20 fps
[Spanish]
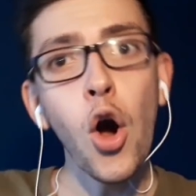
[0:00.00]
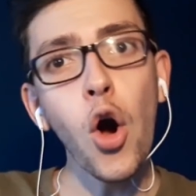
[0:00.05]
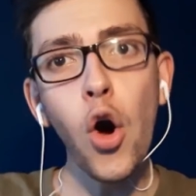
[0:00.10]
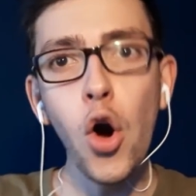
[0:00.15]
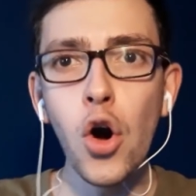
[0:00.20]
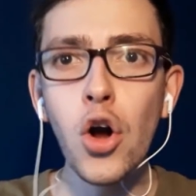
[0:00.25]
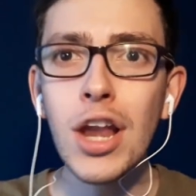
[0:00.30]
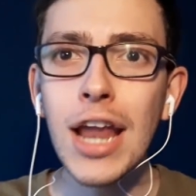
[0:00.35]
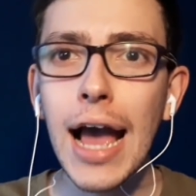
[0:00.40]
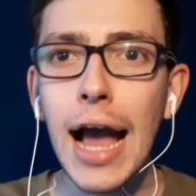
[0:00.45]

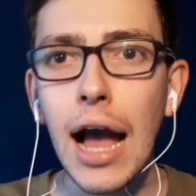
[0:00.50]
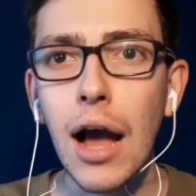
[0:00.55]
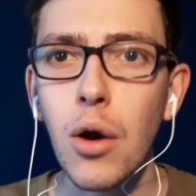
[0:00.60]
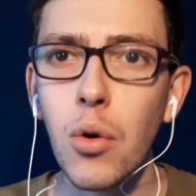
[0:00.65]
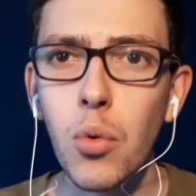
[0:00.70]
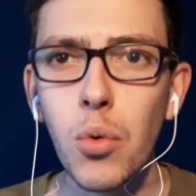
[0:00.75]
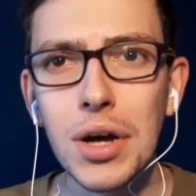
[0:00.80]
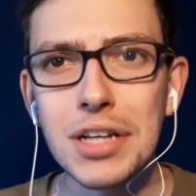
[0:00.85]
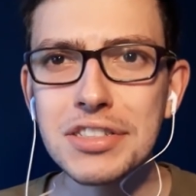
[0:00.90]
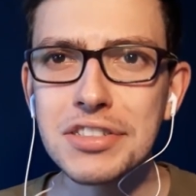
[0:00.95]
Hola,
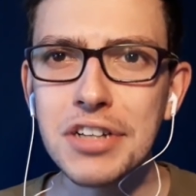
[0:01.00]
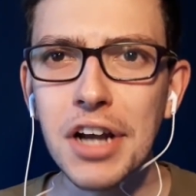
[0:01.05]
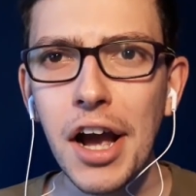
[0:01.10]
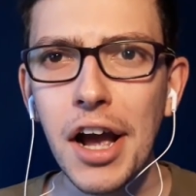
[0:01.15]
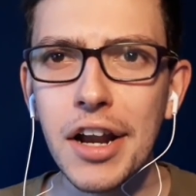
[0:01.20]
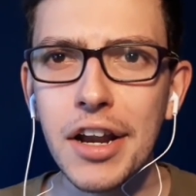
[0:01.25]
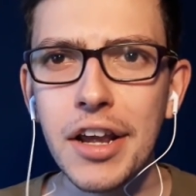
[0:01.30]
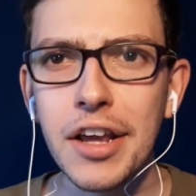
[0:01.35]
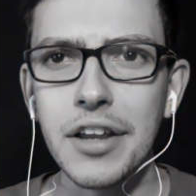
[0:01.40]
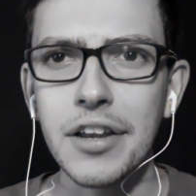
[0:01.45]
what's
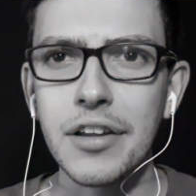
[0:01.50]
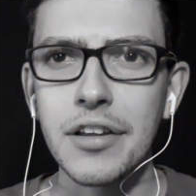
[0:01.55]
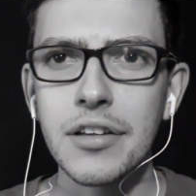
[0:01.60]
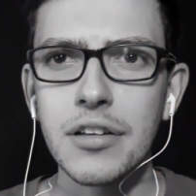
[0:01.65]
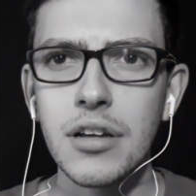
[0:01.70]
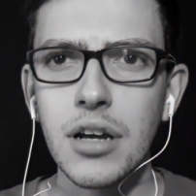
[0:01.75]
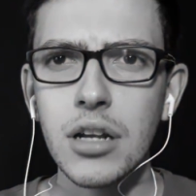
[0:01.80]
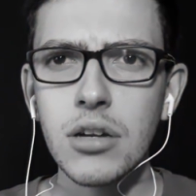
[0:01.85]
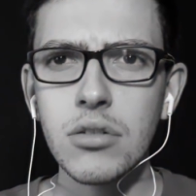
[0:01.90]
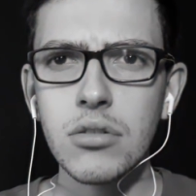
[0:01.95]
going
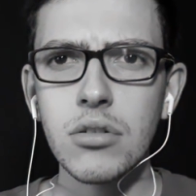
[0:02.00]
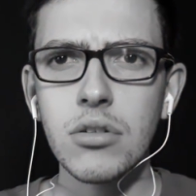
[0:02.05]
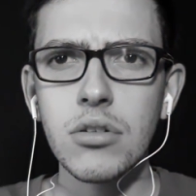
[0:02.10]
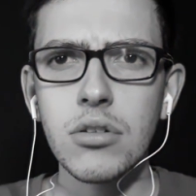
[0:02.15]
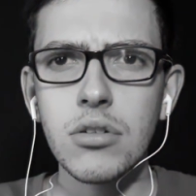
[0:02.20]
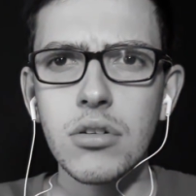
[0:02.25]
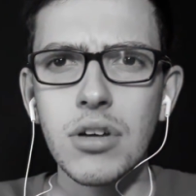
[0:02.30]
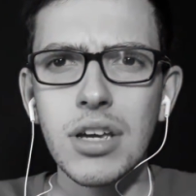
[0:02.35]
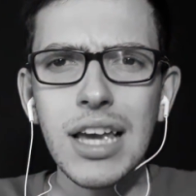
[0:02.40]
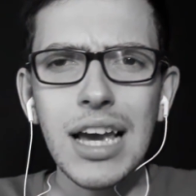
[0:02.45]
ah, no, no,
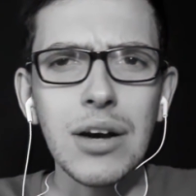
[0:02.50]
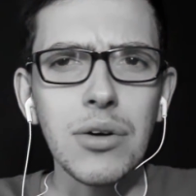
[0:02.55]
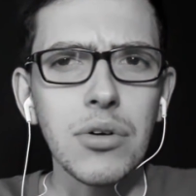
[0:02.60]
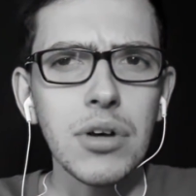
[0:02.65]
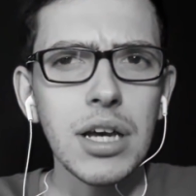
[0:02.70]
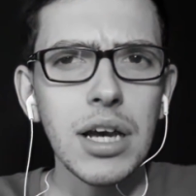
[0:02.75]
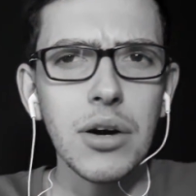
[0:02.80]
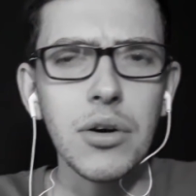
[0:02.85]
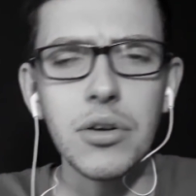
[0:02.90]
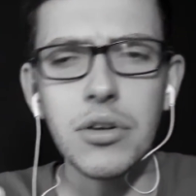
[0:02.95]
no,
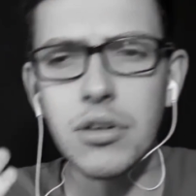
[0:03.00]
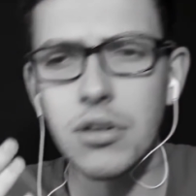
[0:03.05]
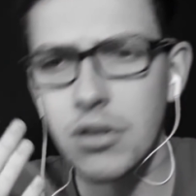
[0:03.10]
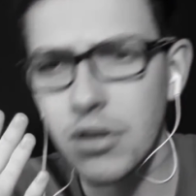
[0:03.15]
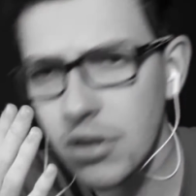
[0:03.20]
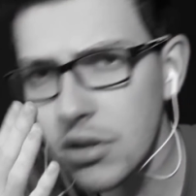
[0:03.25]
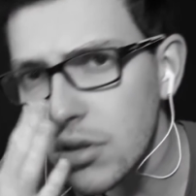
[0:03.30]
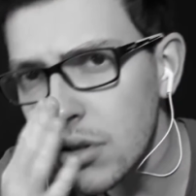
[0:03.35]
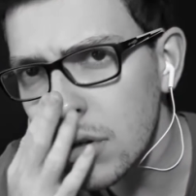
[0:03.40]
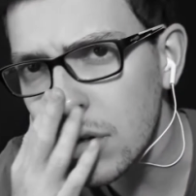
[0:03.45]
¿qué, qué hago? No,
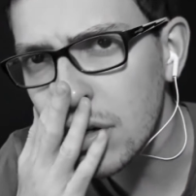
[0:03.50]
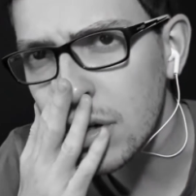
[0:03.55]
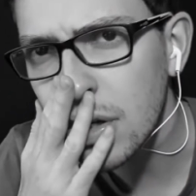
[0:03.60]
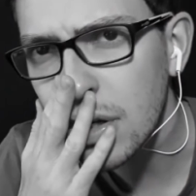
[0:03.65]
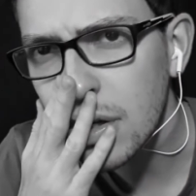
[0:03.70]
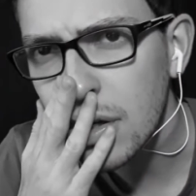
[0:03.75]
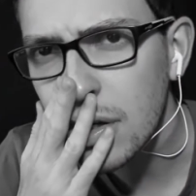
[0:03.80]
no, no.